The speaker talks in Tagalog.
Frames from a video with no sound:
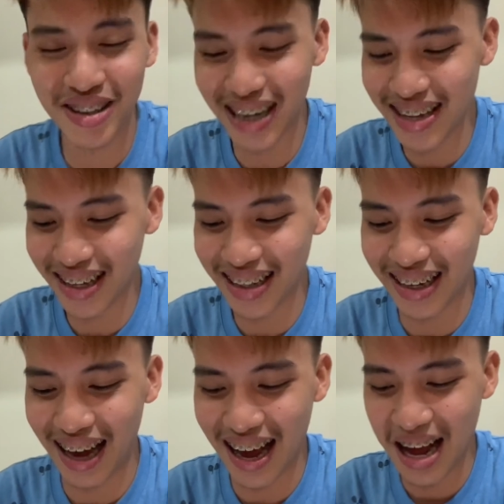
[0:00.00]
ganyan
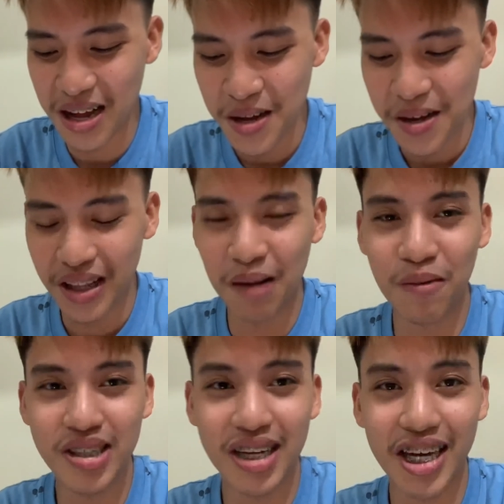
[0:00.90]
nga.
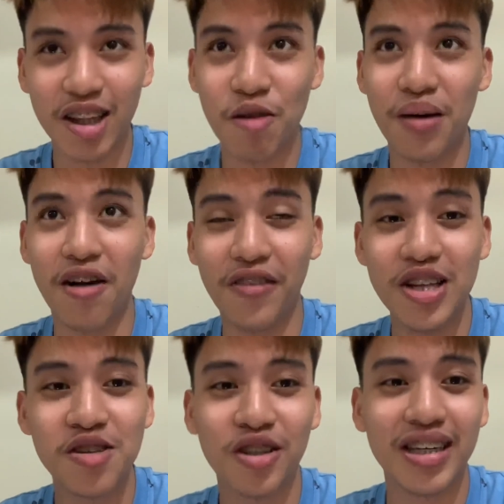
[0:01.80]
Tapos nakita ko yung mga
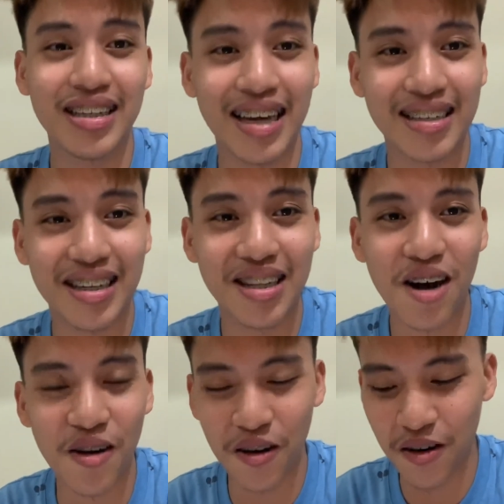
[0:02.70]
friends ko, tinatag din
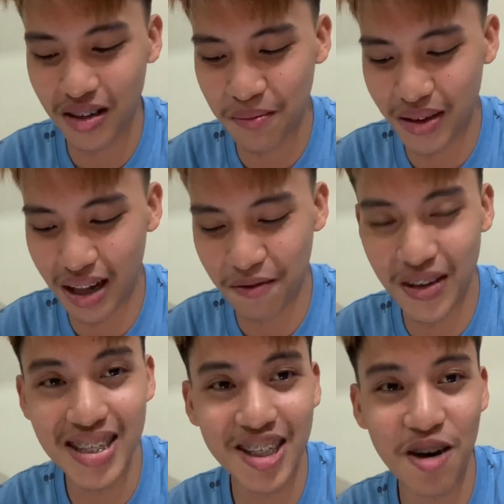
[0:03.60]
ako. Sabi na,
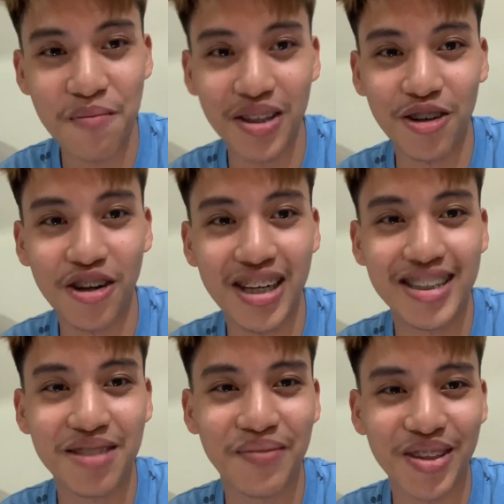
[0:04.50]
Vince, ikaw ba to?
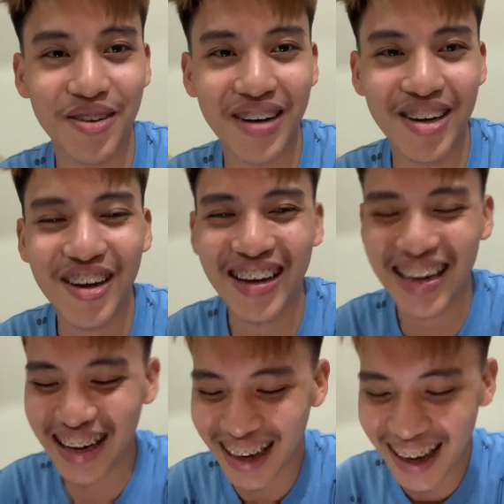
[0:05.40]
Legit ba to? Ganun.
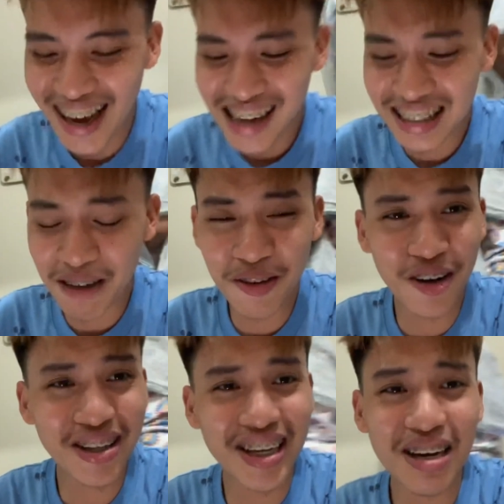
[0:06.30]
Sabi ko,
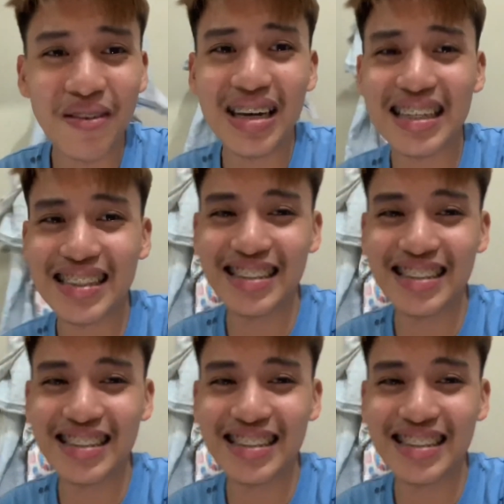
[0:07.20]
hindi naman legit